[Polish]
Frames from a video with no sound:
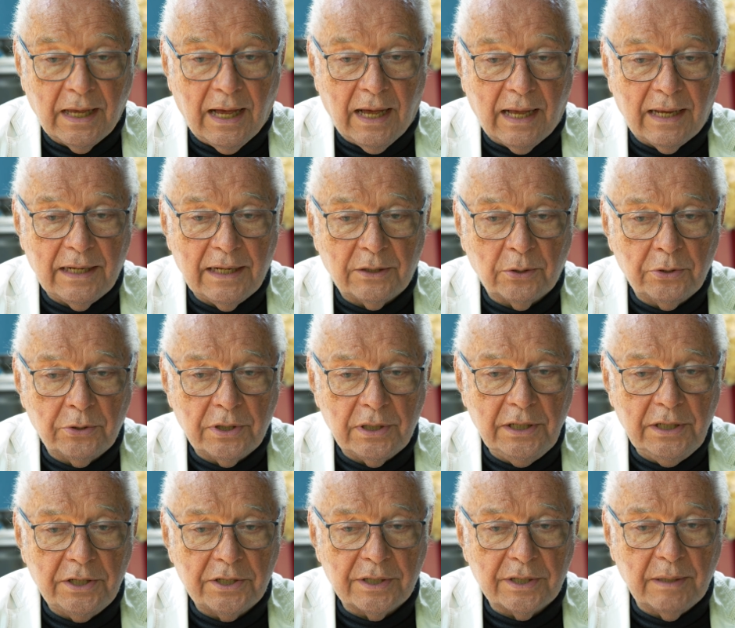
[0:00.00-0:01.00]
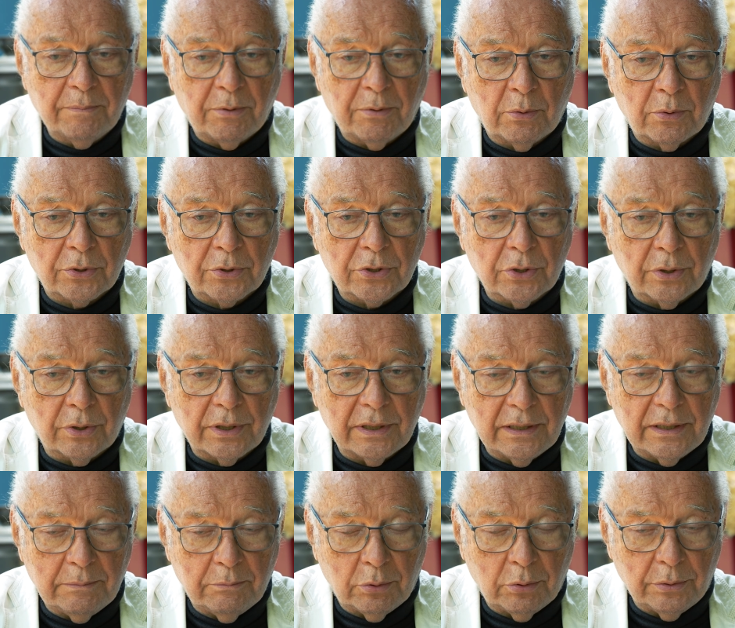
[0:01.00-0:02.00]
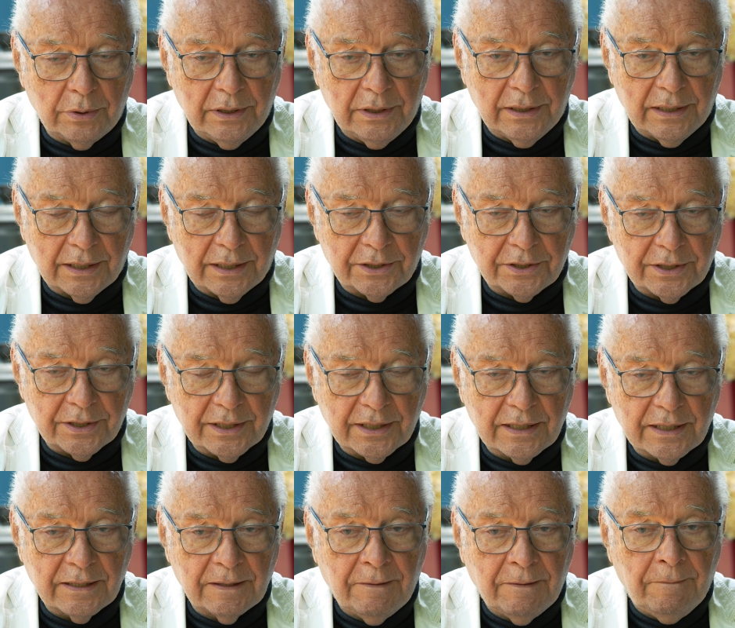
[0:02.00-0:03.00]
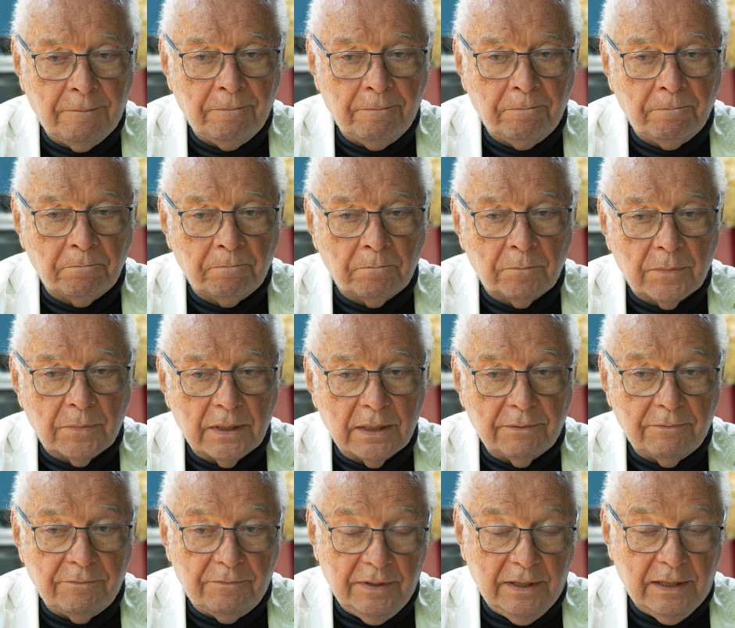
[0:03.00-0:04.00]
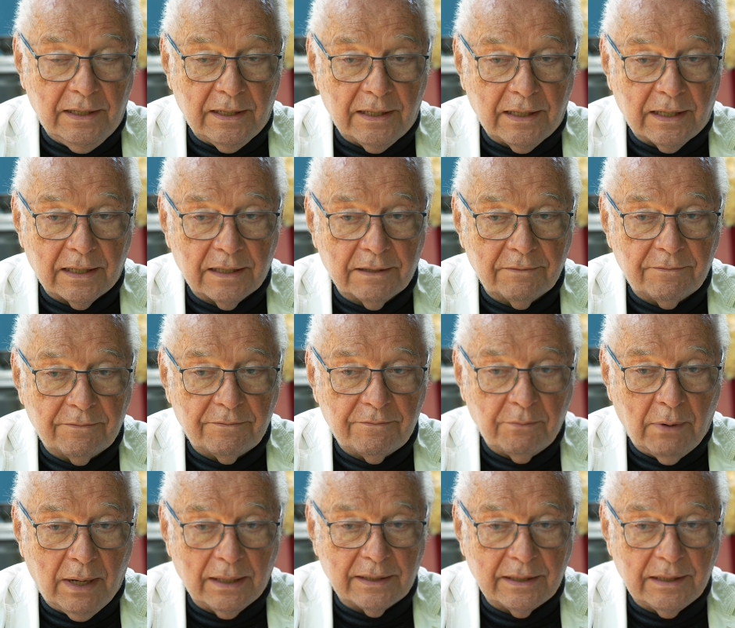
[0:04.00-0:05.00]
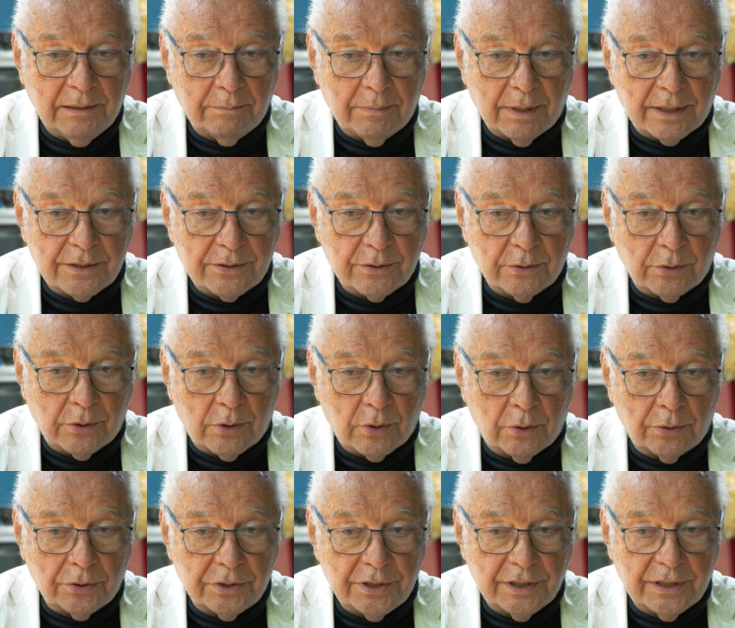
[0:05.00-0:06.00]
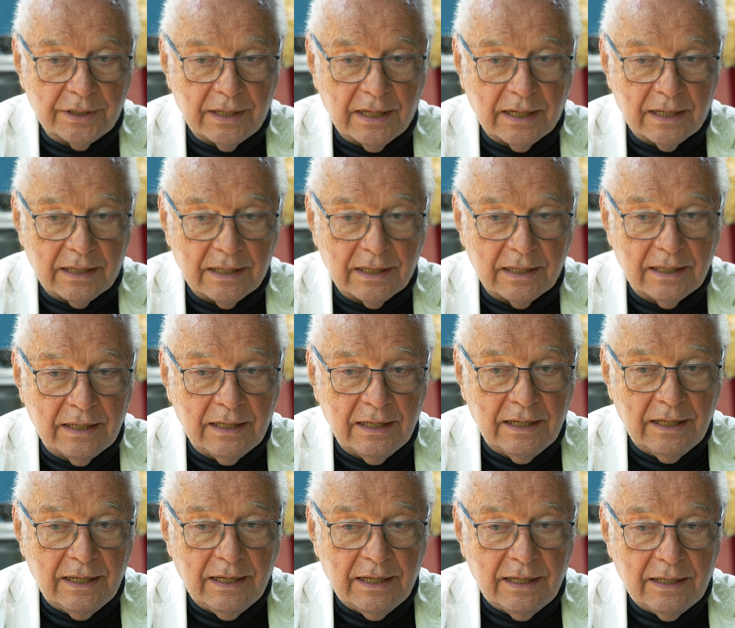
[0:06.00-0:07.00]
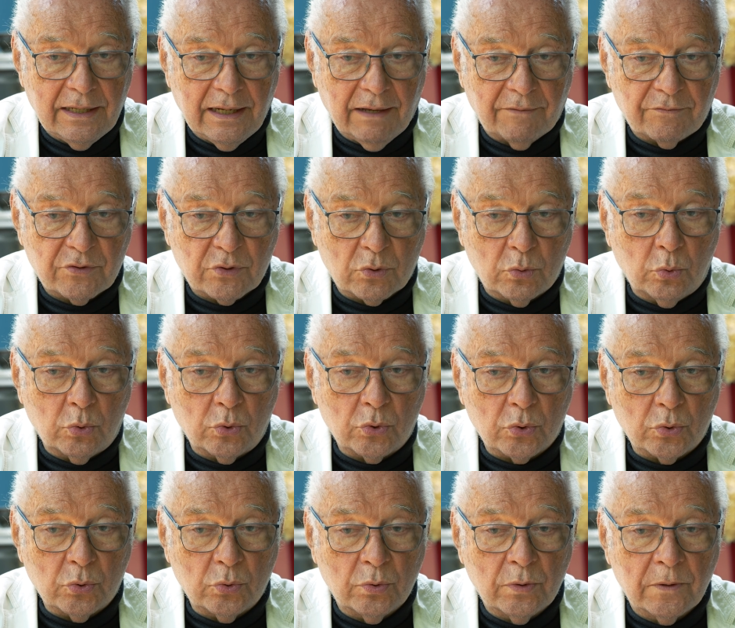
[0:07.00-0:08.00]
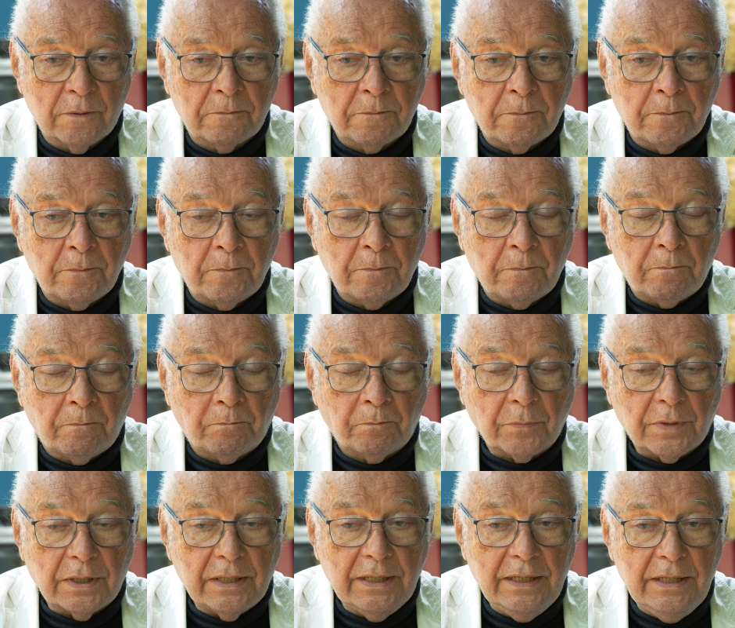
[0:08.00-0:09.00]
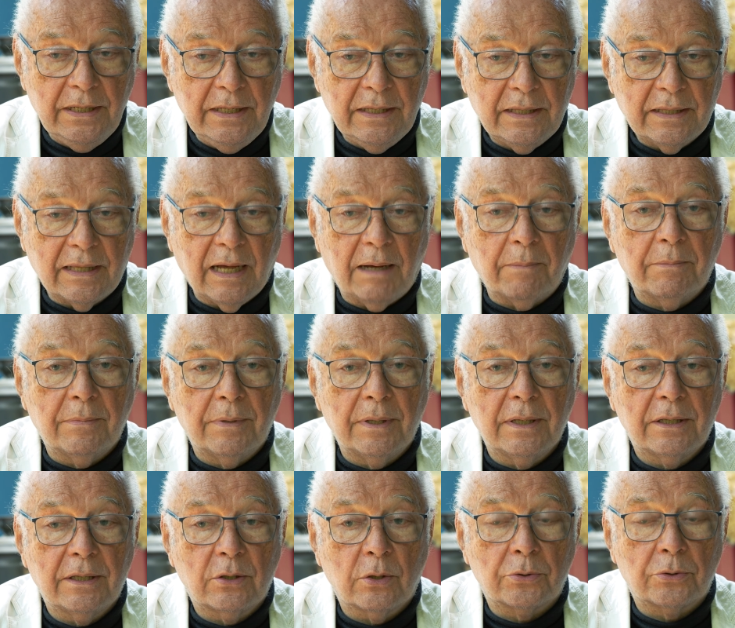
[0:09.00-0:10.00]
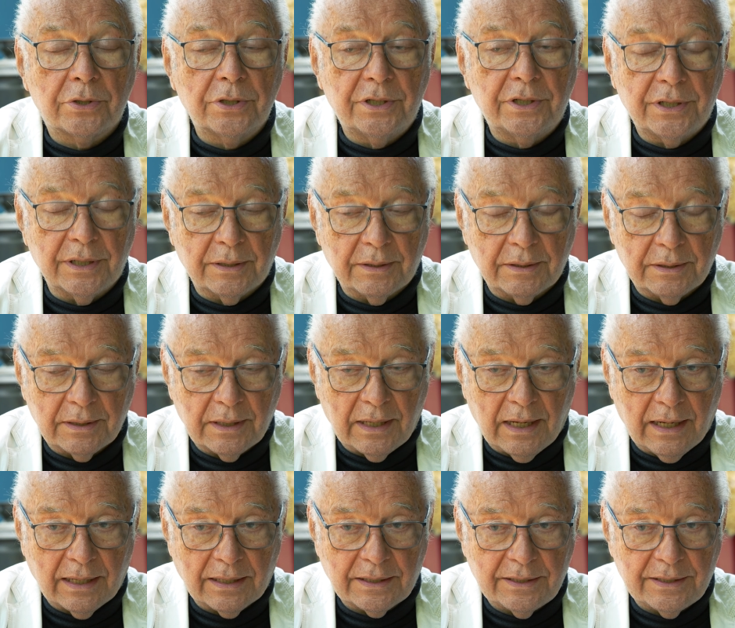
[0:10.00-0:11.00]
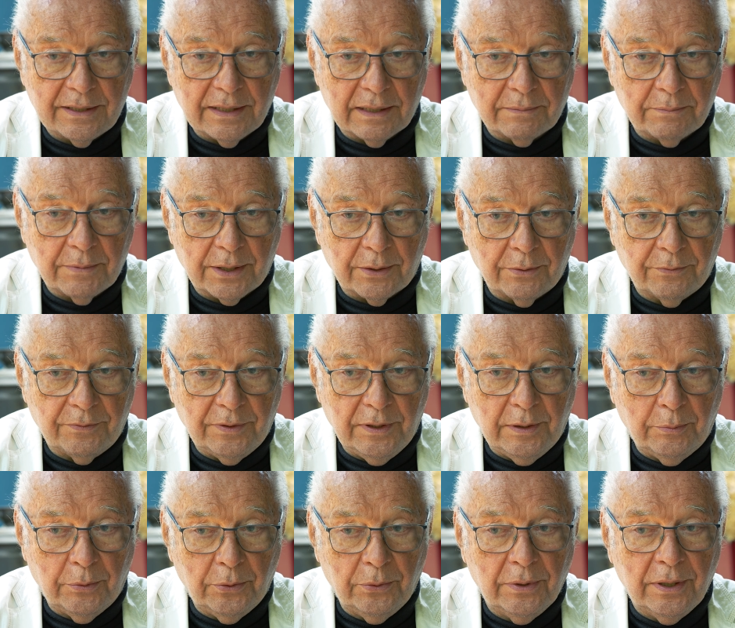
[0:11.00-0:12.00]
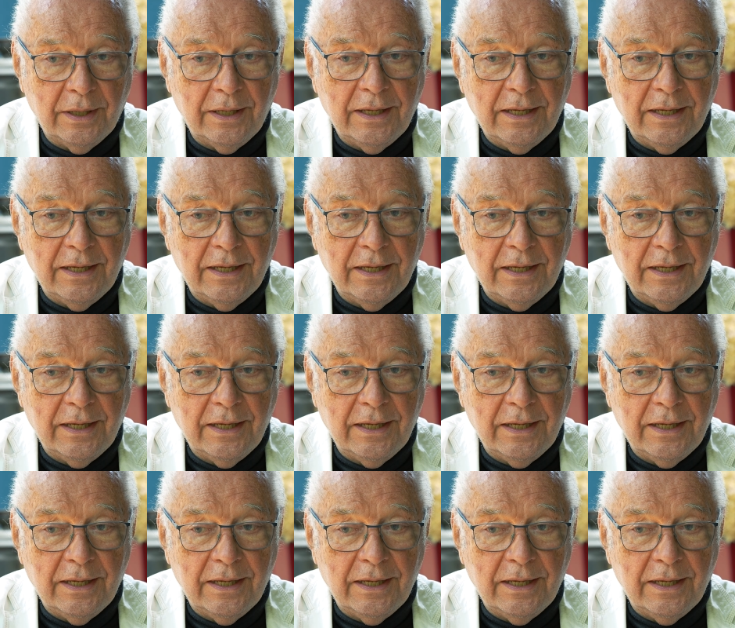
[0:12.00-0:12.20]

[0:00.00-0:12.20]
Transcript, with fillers: Ale to ślicznie położony budyneczek, y, willa w ładnym bardzo ogrodzie na, na wzgórzu, i tam toczy się akcja mego filmu.